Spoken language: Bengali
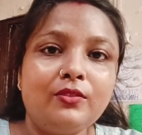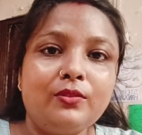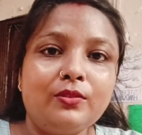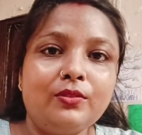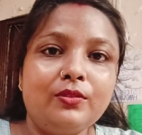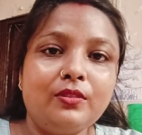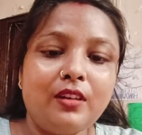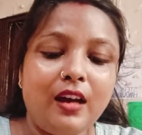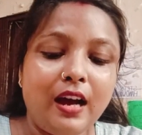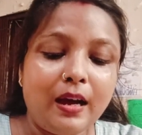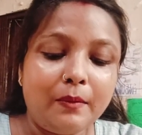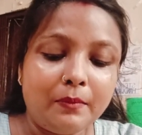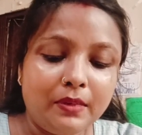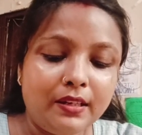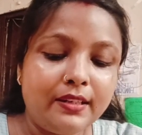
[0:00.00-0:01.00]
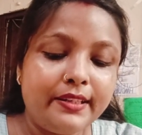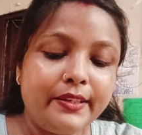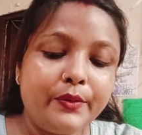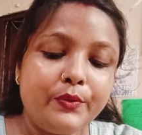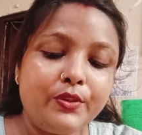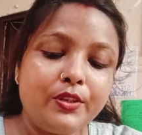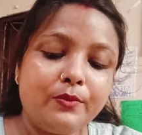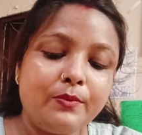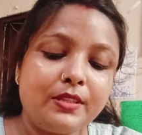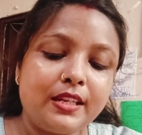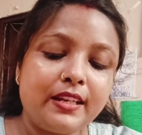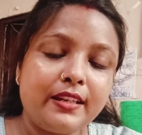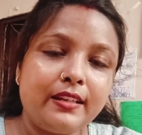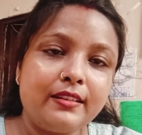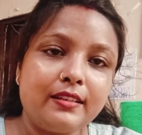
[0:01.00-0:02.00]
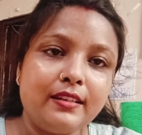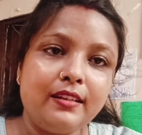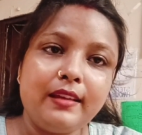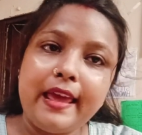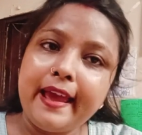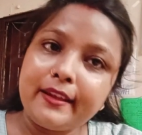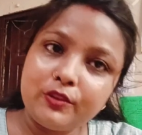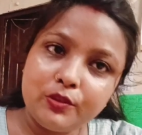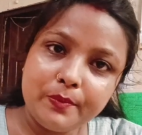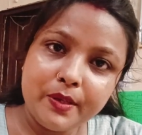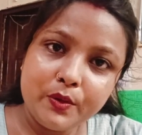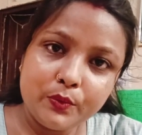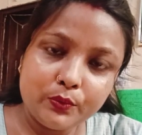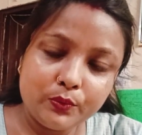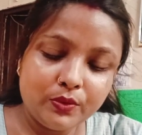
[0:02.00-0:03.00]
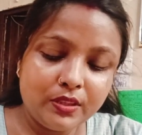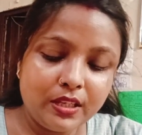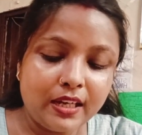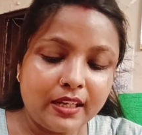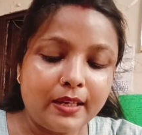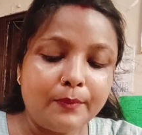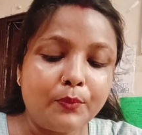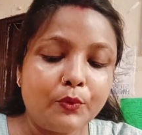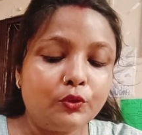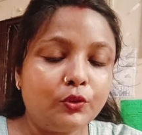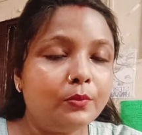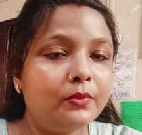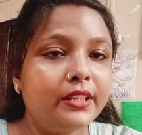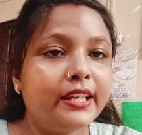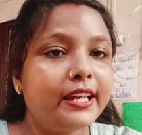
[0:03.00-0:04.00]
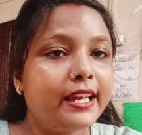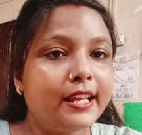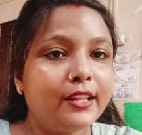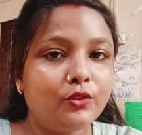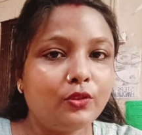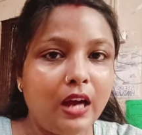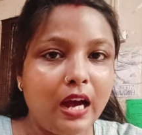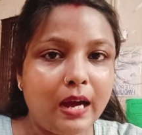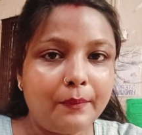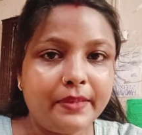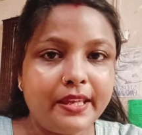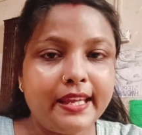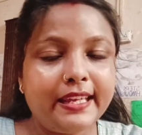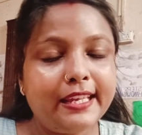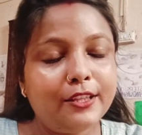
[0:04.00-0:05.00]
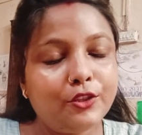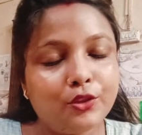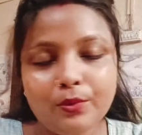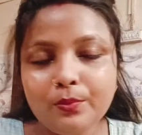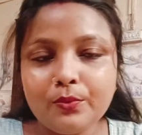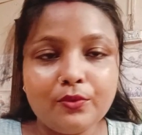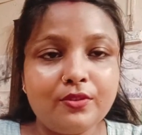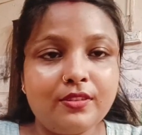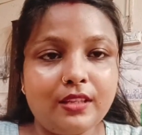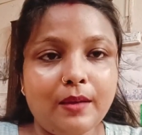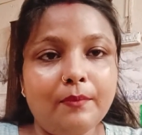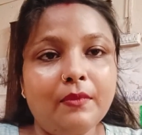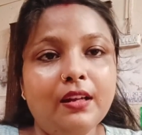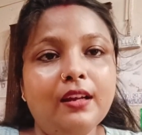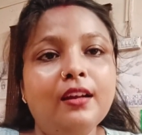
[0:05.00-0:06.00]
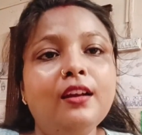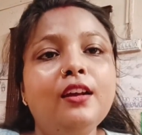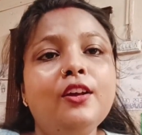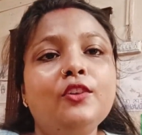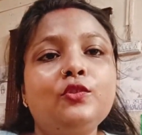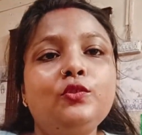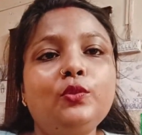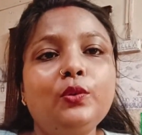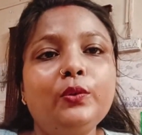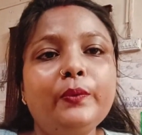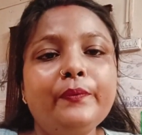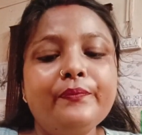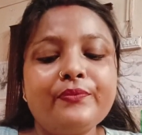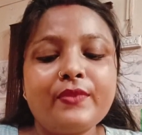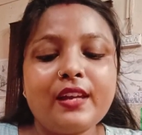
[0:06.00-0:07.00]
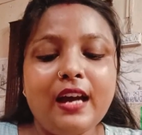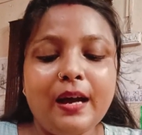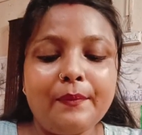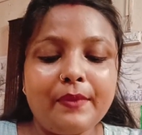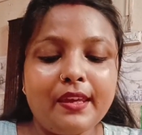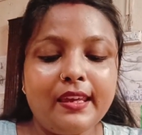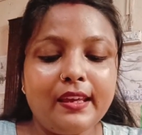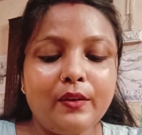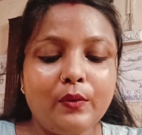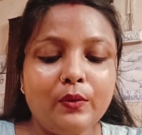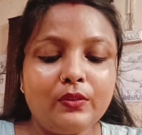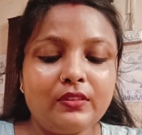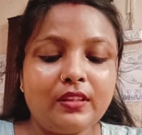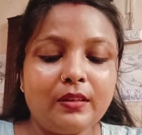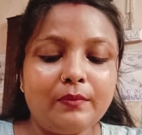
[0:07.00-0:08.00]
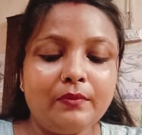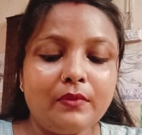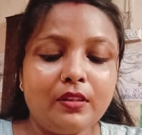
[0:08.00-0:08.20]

তো আমার ইউটিউব চ্যানেলটা একদমই নতুন থাকায় প্রথম দিকে কিন্তু আমি কিচ্ছুই বুঝতাম না তো আমি কি করতাম